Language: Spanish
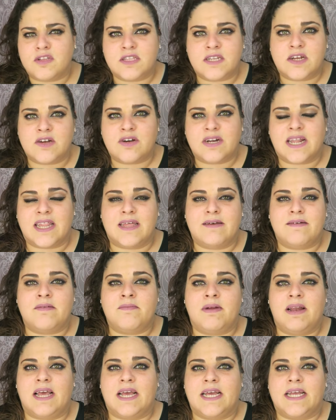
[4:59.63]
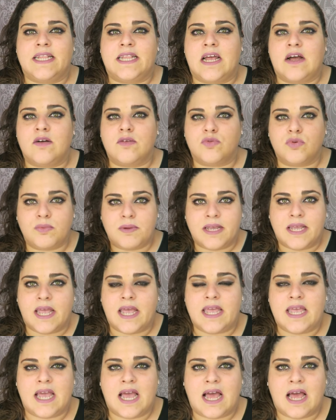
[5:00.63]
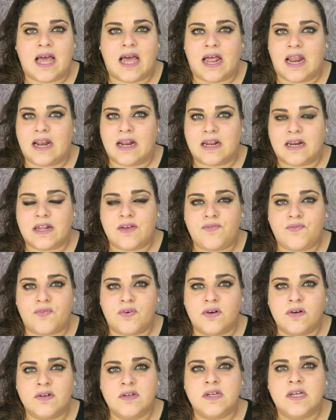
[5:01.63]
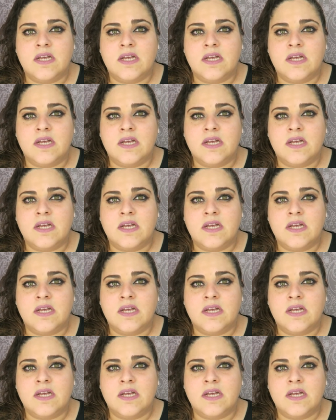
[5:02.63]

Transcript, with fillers: o 3 horas de haberme la quitado tuve que ir al grifo